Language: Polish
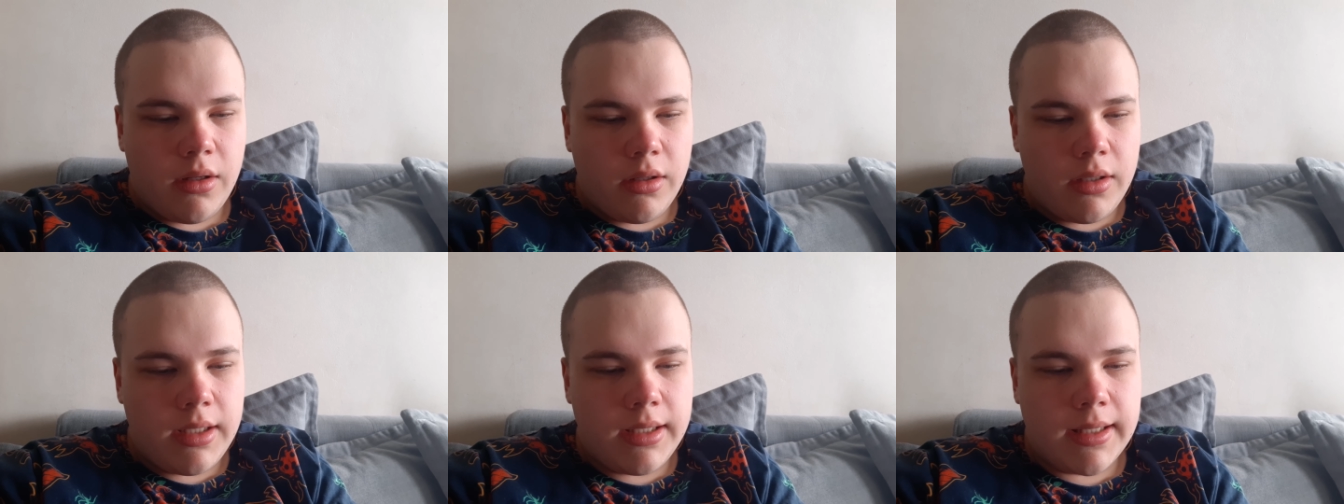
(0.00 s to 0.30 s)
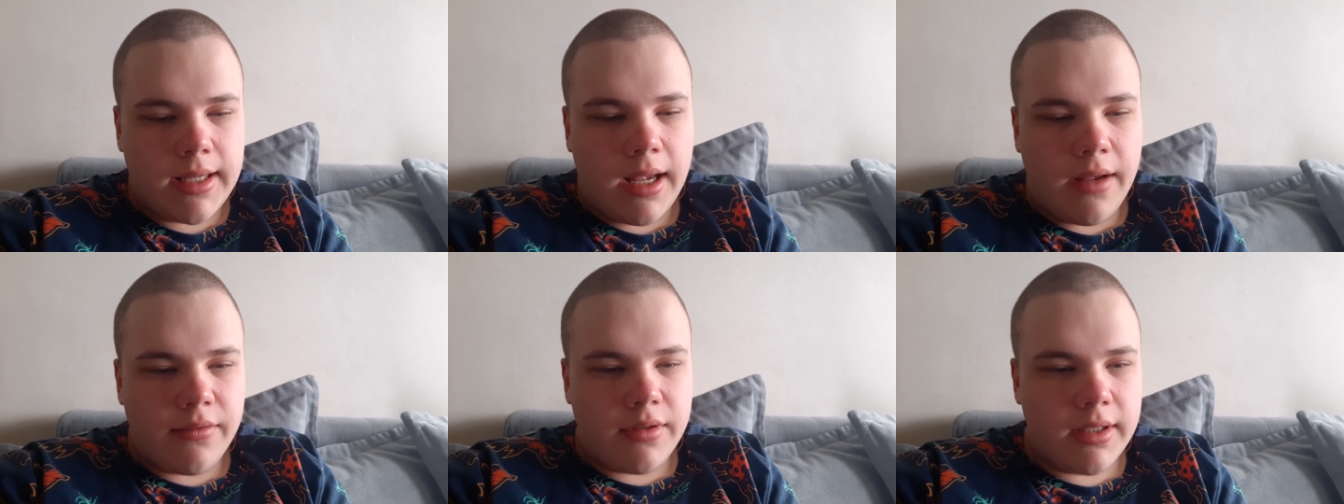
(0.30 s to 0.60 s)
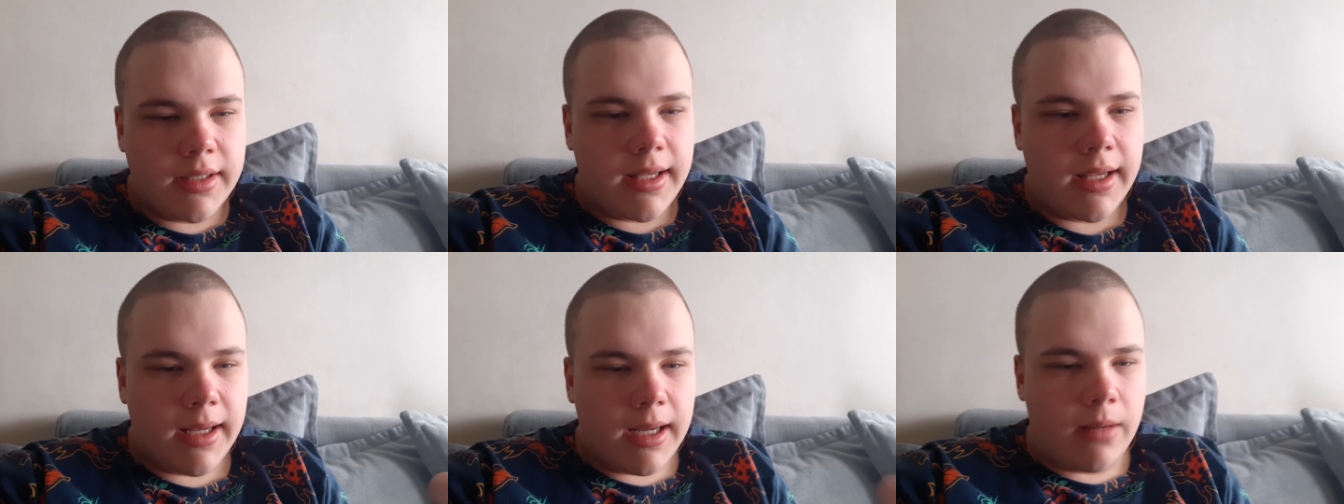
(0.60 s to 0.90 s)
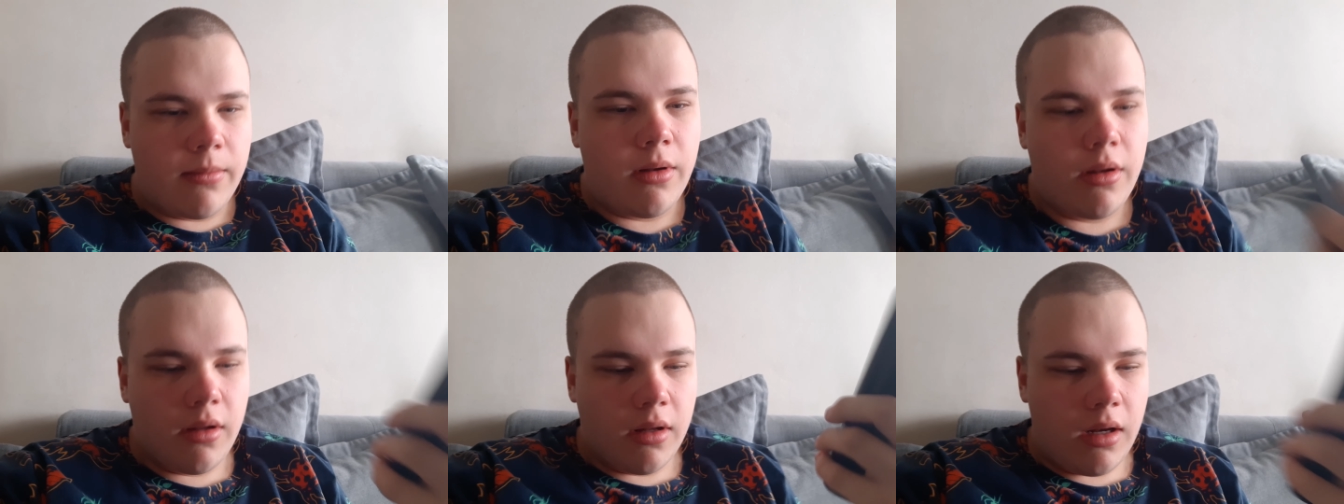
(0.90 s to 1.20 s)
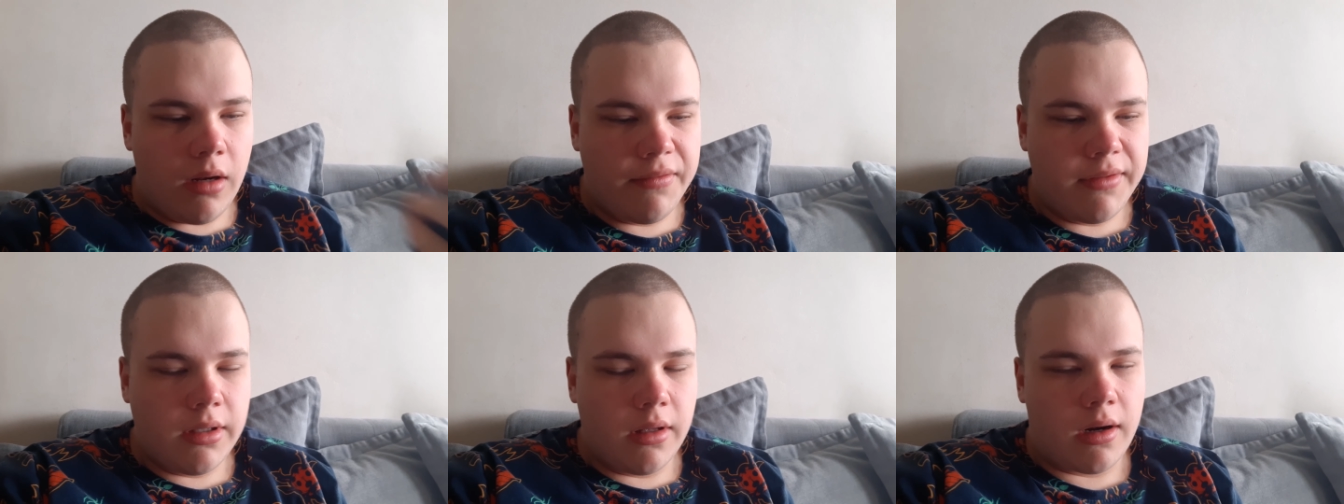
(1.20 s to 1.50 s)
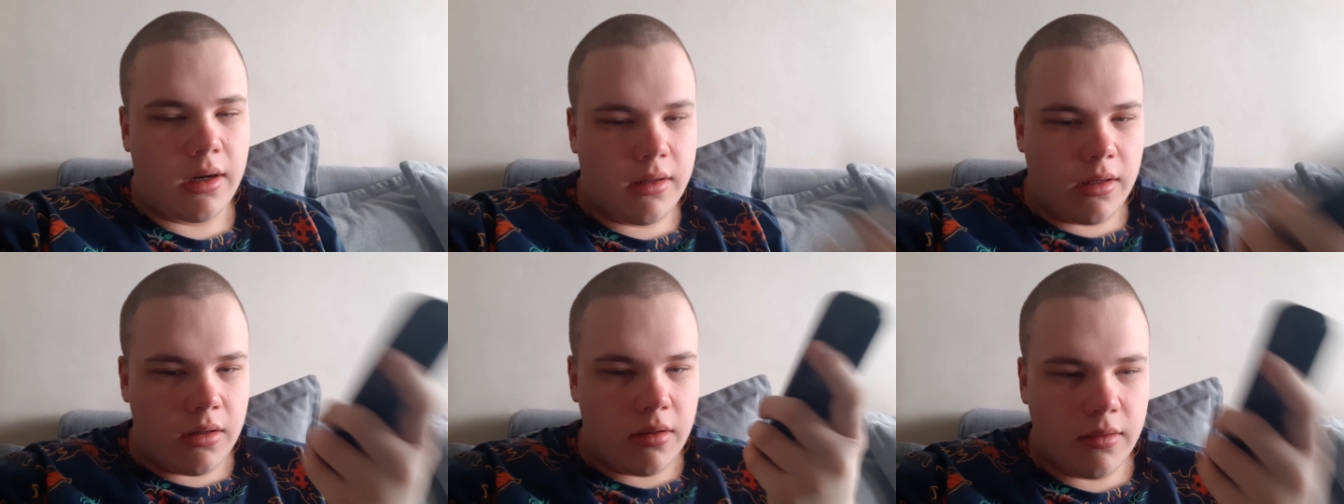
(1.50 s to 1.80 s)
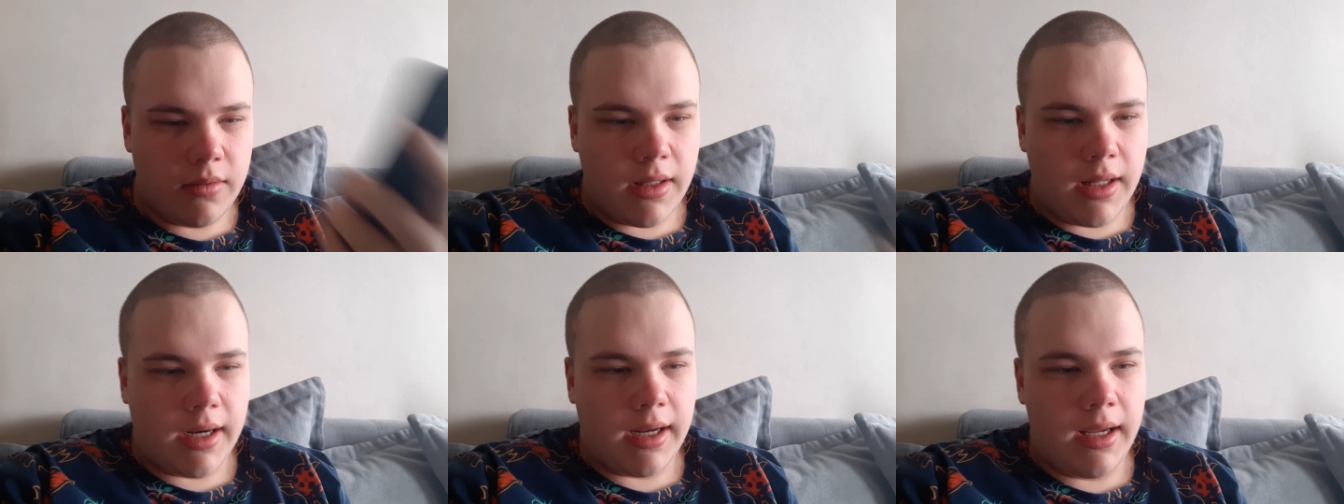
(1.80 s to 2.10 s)
dociskałem wszystkie kable do telewizora, do
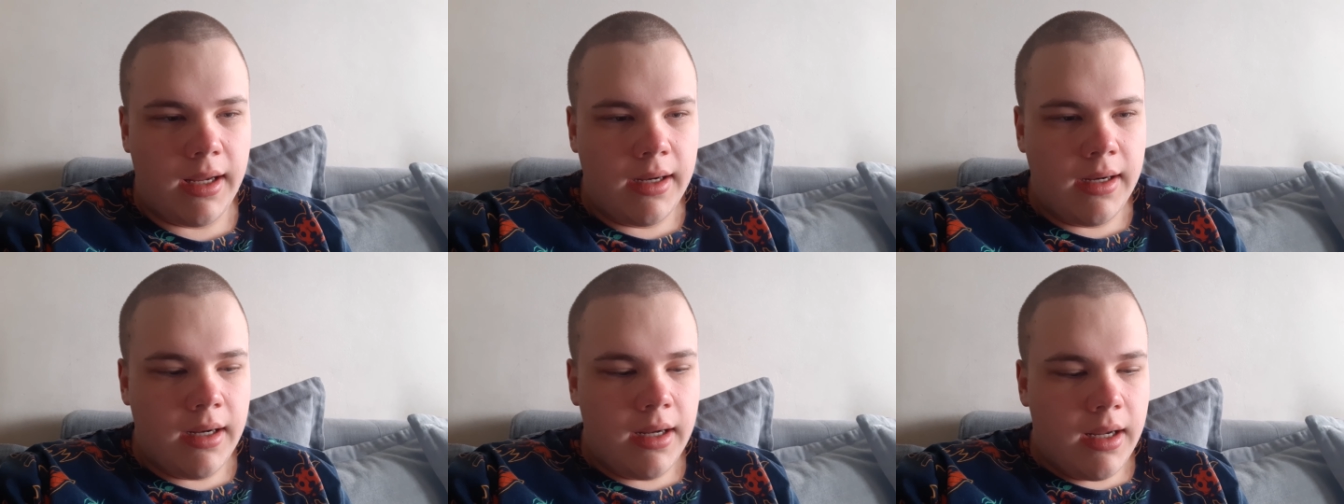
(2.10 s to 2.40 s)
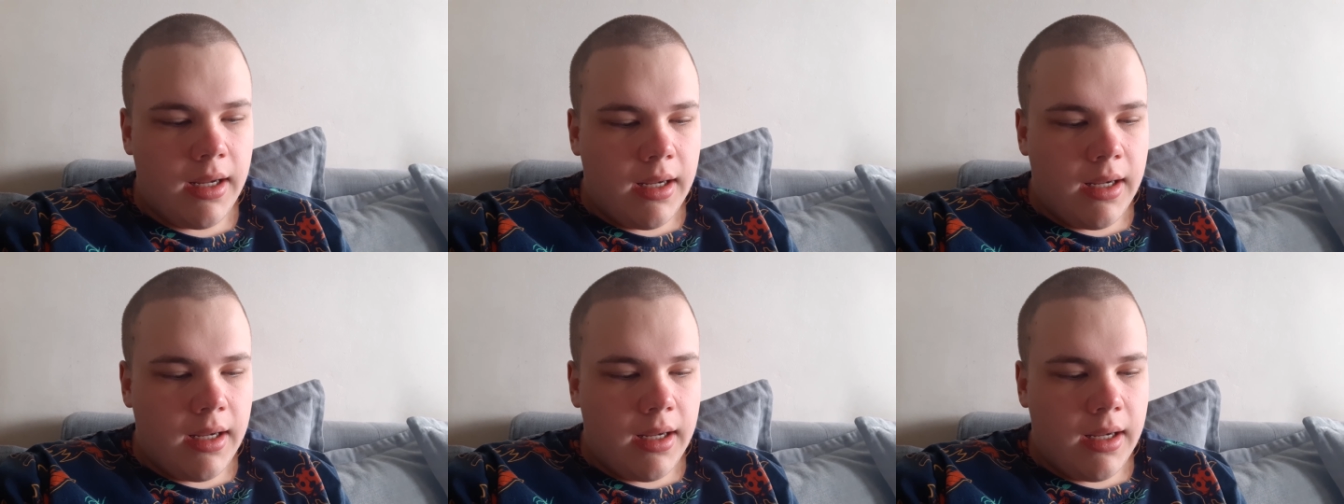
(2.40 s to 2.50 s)
dekodera